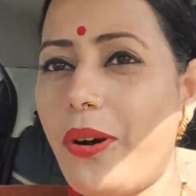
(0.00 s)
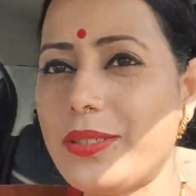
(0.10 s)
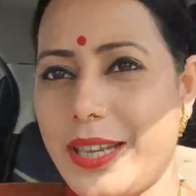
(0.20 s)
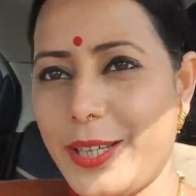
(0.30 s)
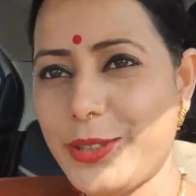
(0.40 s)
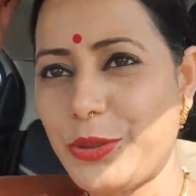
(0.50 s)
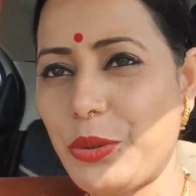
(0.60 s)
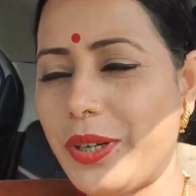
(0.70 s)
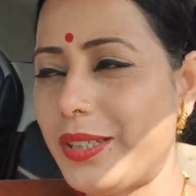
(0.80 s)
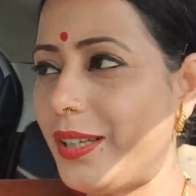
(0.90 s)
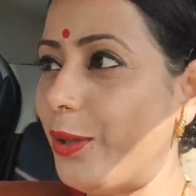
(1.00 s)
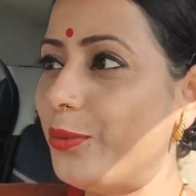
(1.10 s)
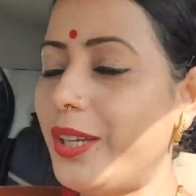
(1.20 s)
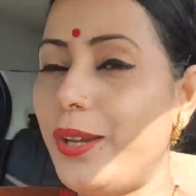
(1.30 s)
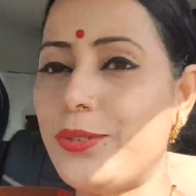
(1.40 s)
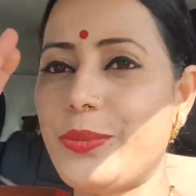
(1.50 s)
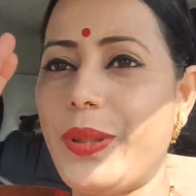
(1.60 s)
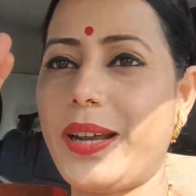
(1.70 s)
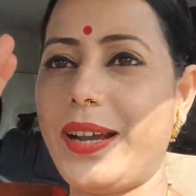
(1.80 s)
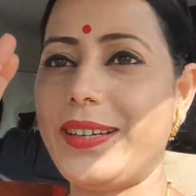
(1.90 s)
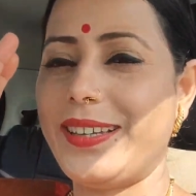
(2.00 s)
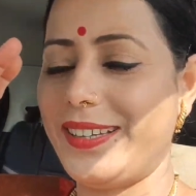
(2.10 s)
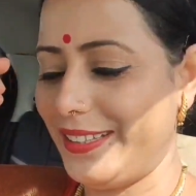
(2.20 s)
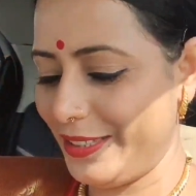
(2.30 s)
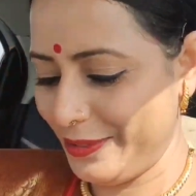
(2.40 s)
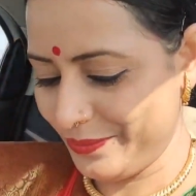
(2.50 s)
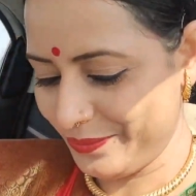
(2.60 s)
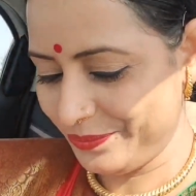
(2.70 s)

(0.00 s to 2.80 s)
और चाहिए जो घूंघट डालूंगी ना उसमें लगाने के लिए